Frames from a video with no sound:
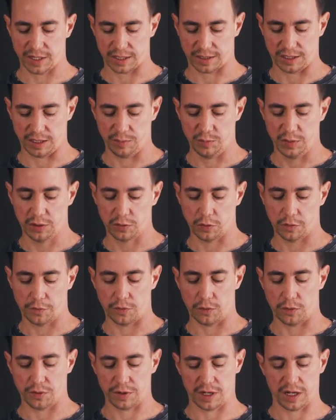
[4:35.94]
dass die
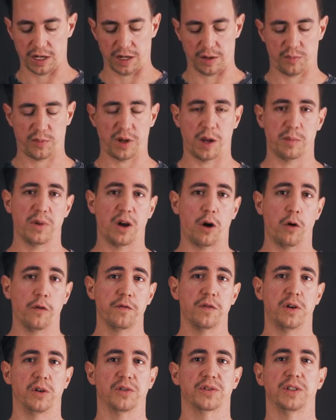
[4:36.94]
Mikrofone beim
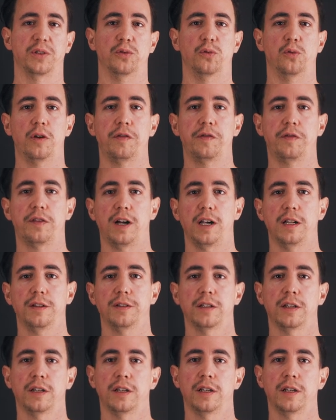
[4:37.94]
Laufen aus den Ohr fallen.